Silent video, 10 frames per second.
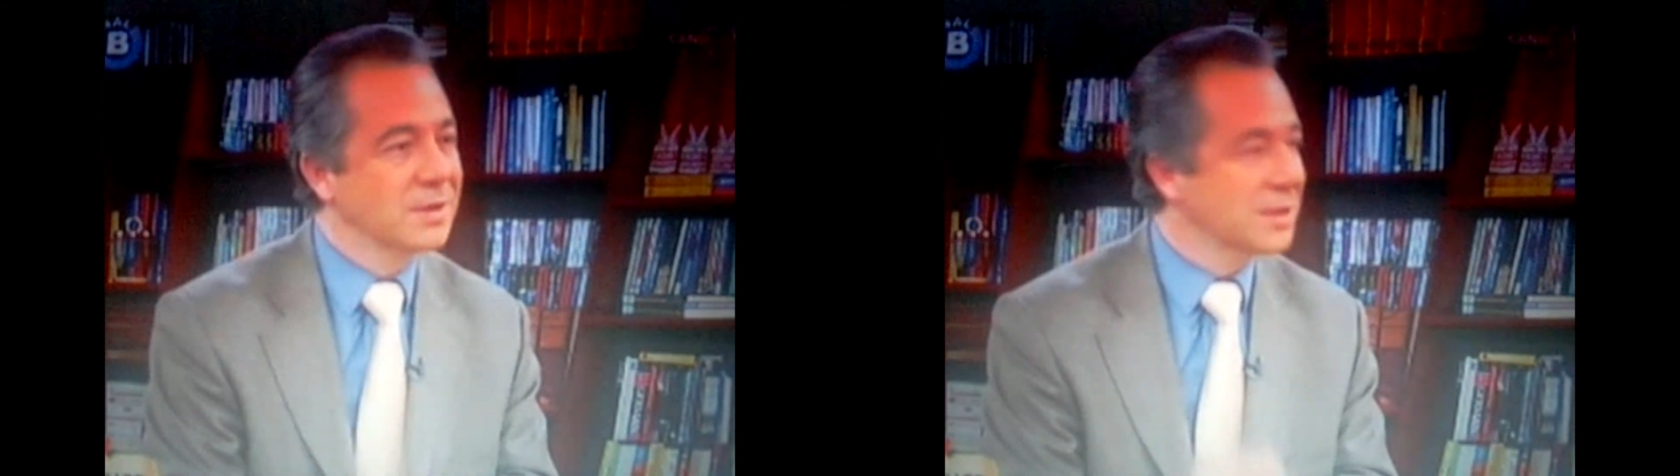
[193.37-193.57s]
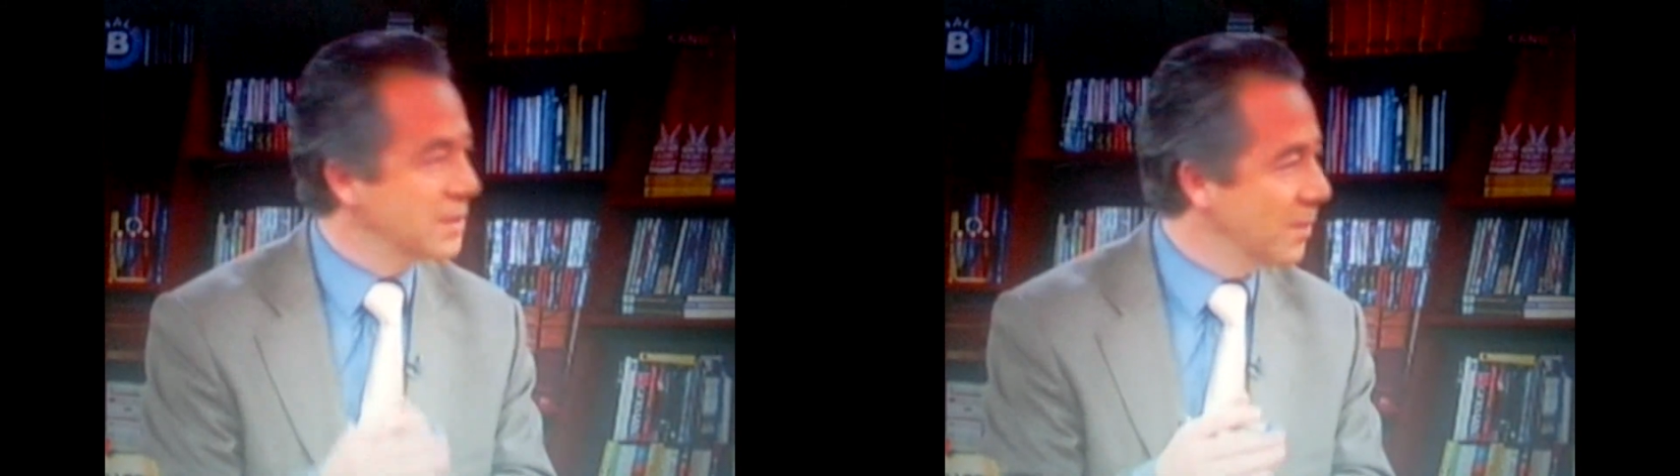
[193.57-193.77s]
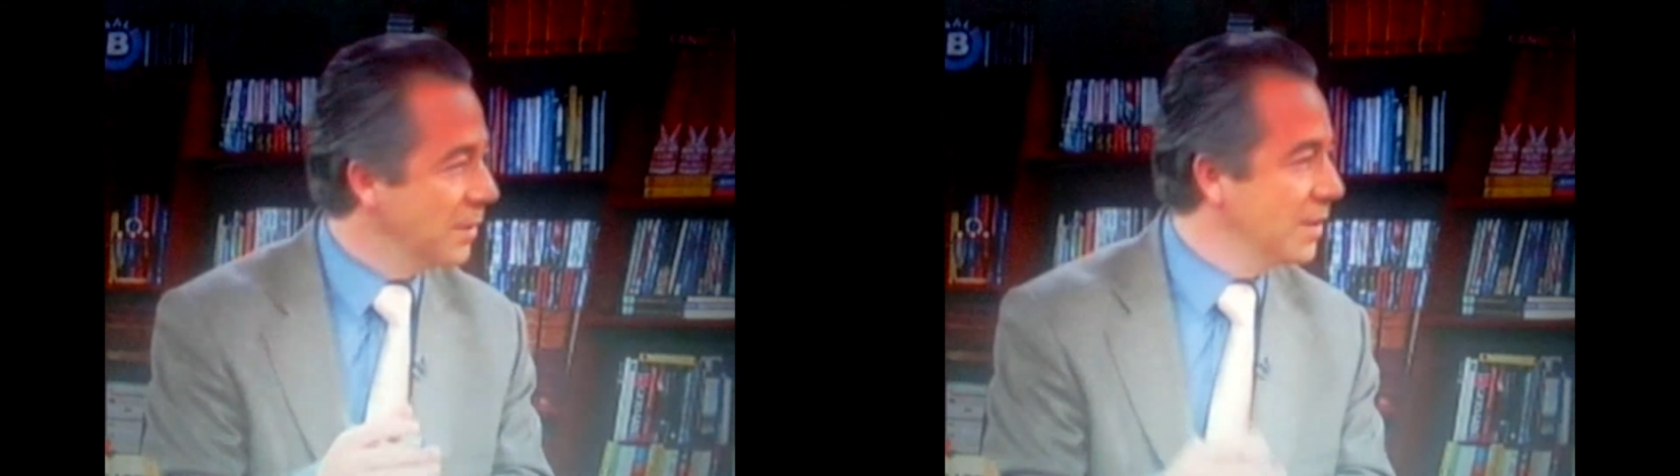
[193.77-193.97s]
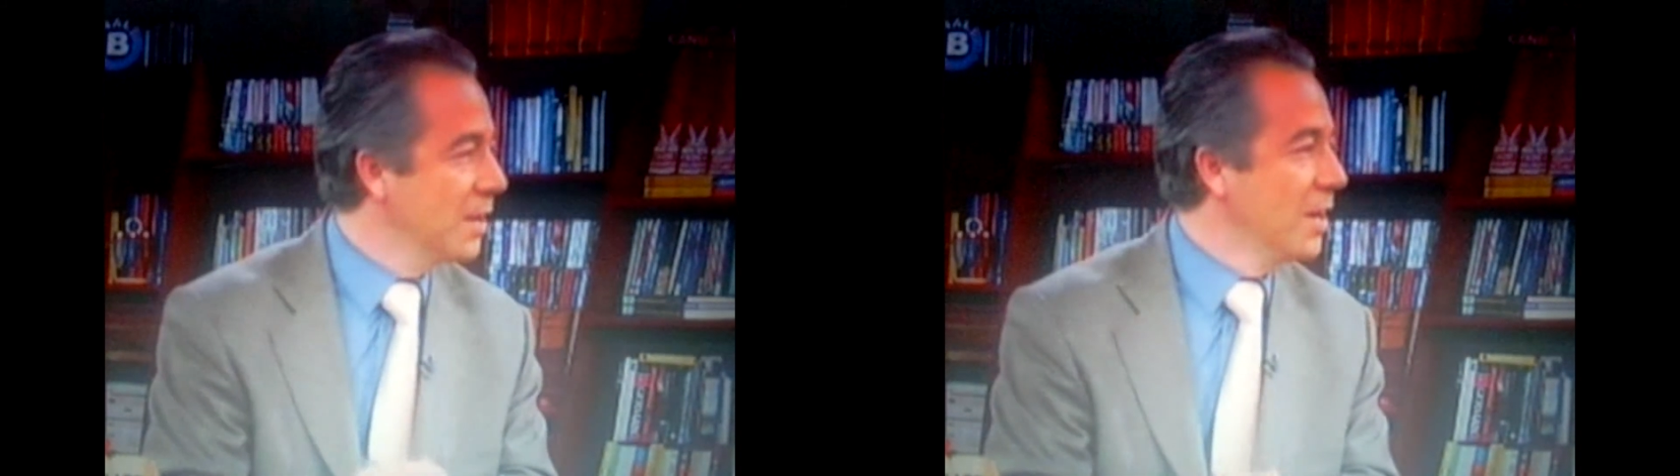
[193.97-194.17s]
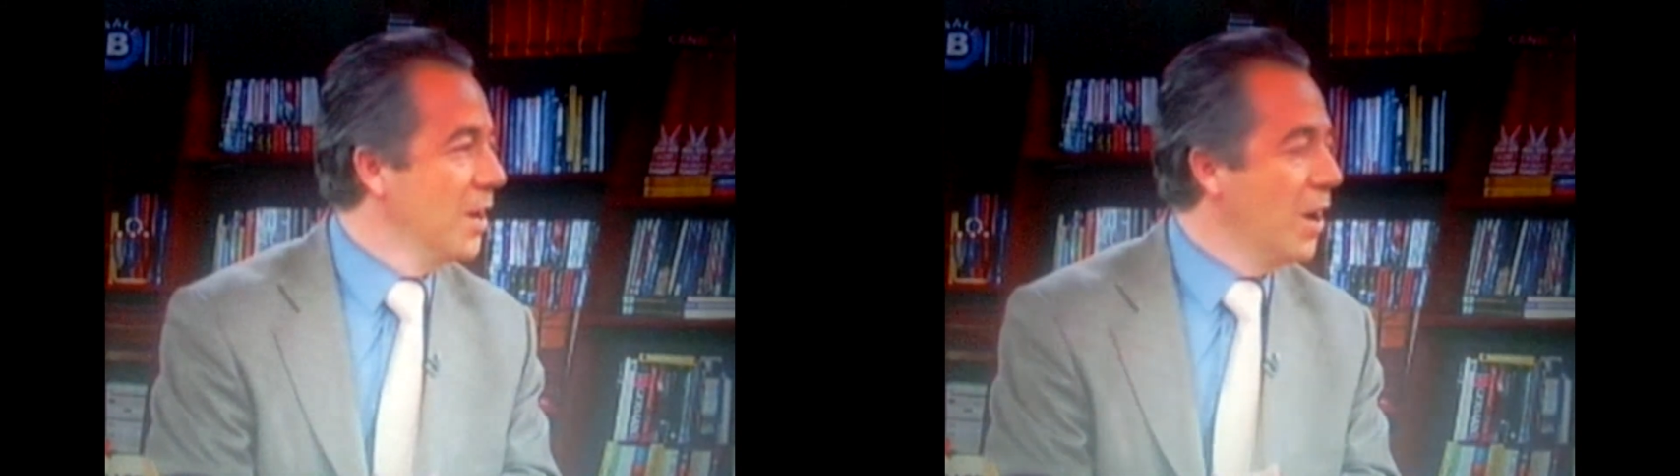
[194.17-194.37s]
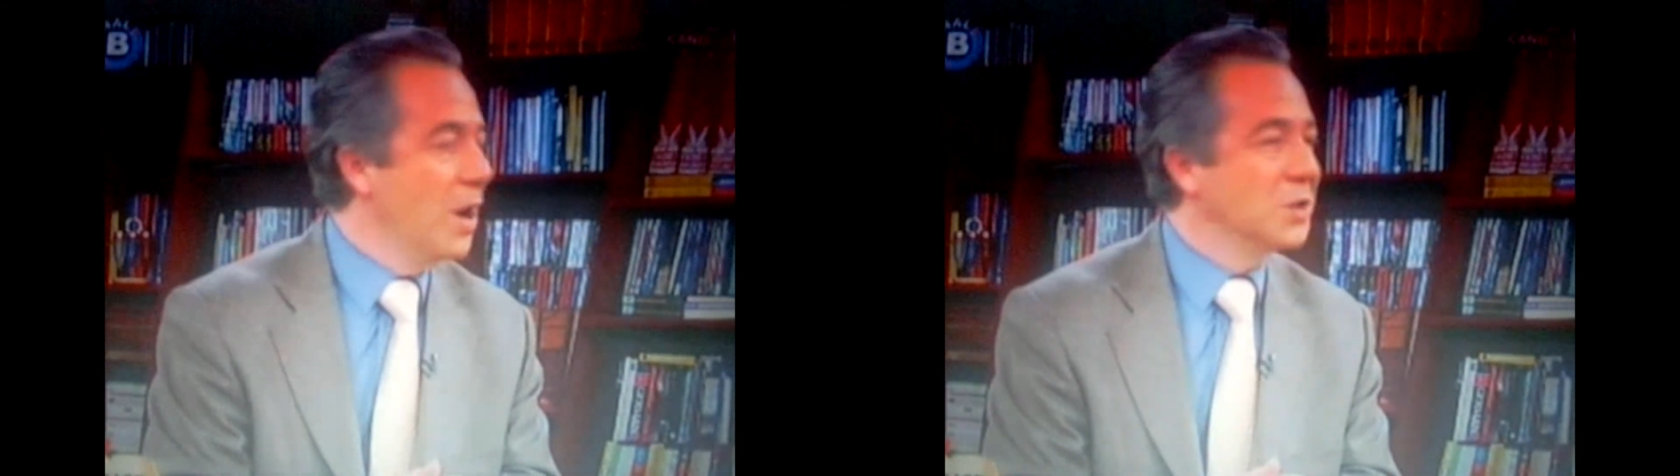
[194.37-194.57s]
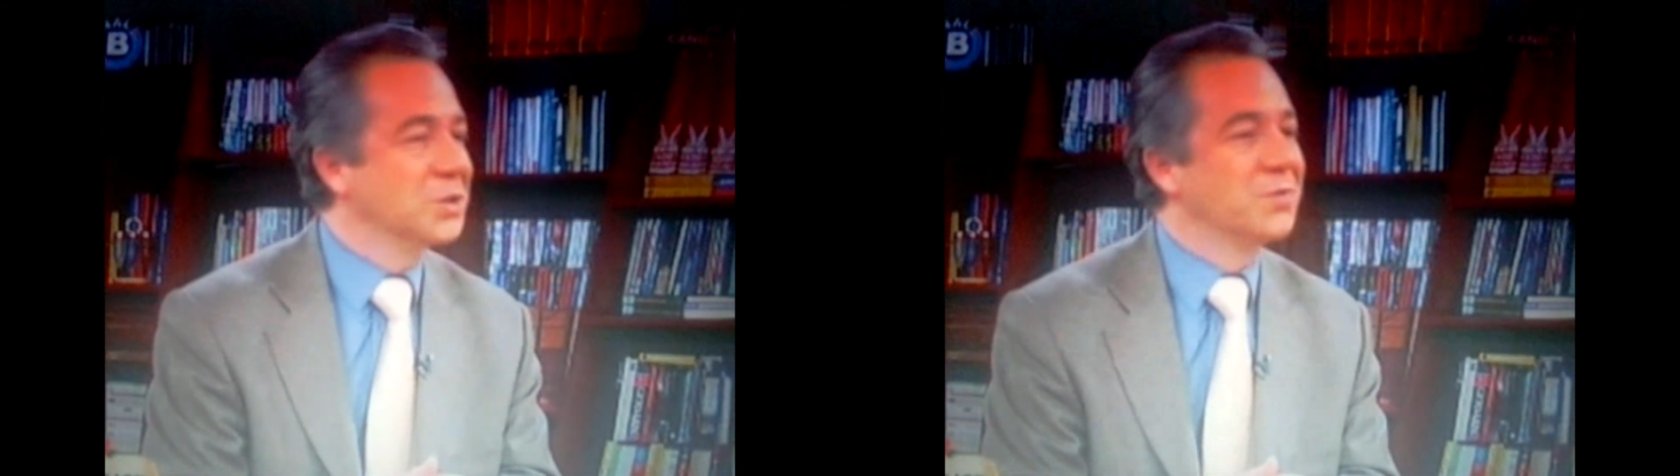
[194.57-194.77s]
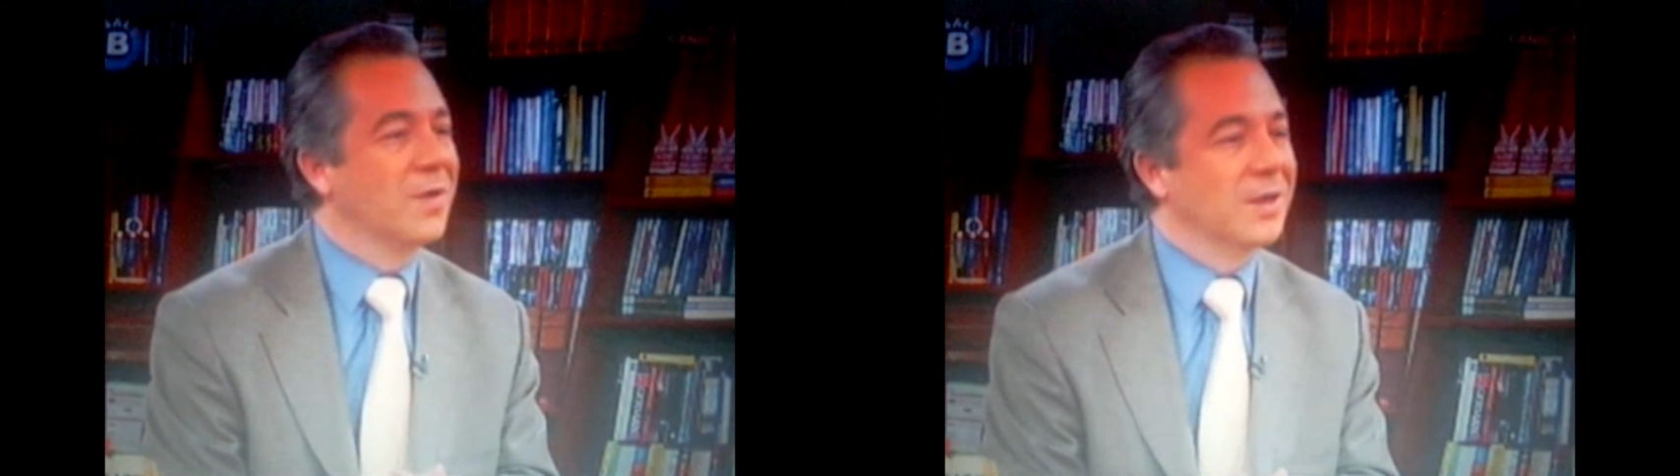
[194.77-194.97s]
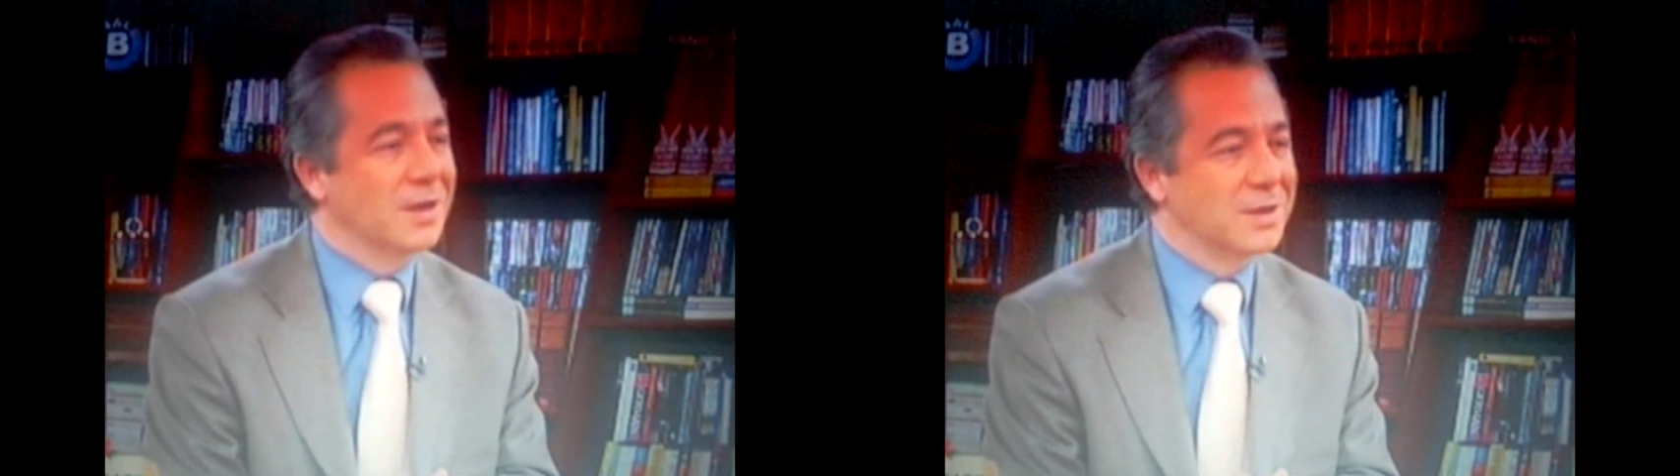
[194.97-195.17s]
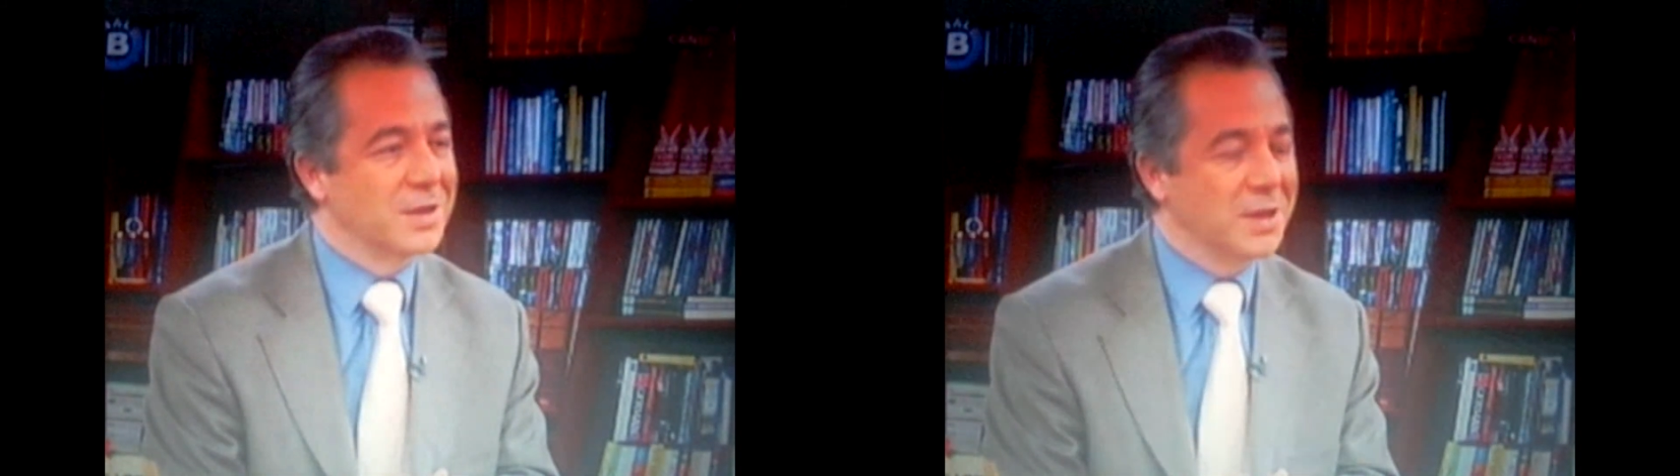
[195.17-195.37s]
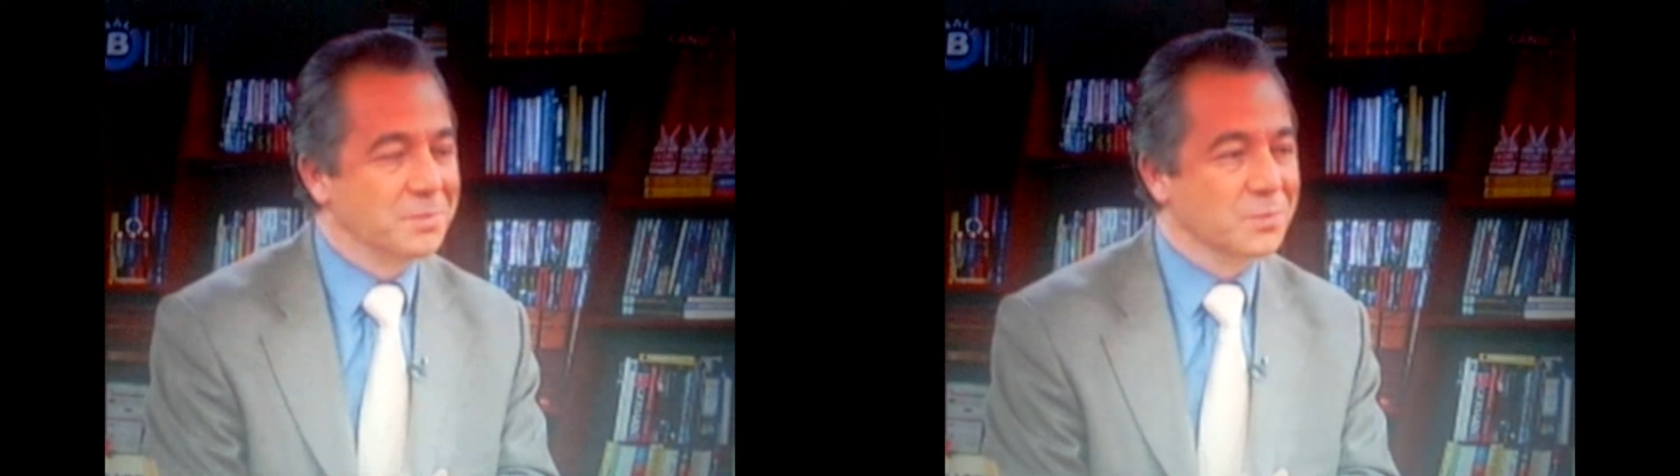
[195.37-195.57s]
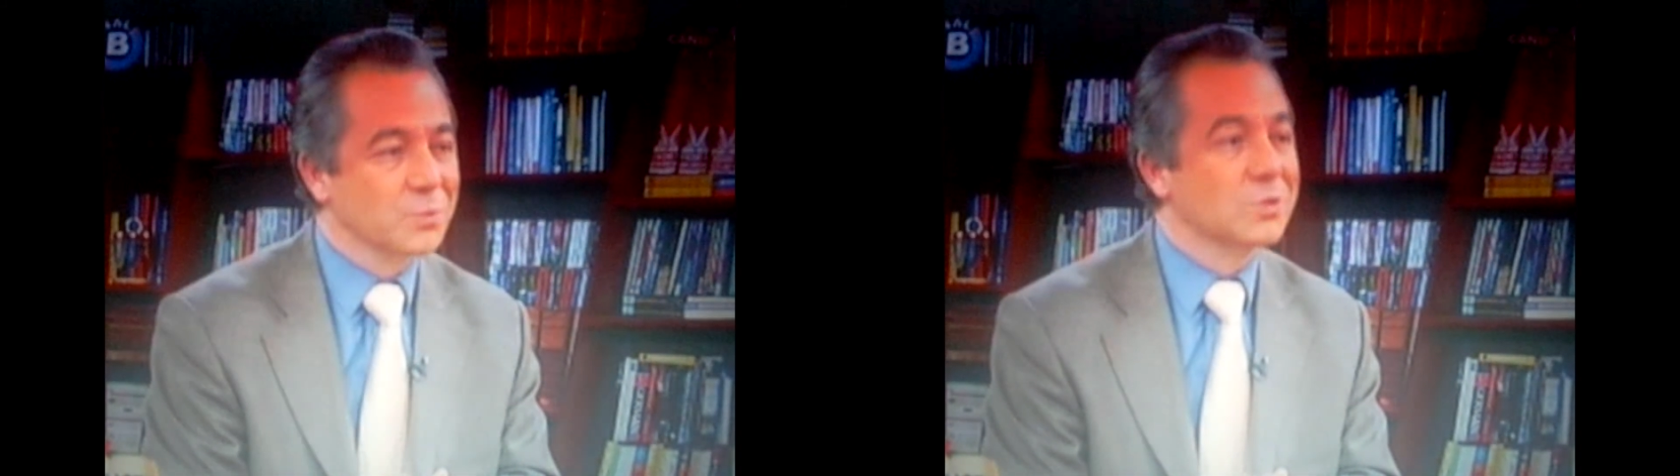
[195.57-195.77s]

Tez zamanda acil tabii, şifalar tabii. dileyelim.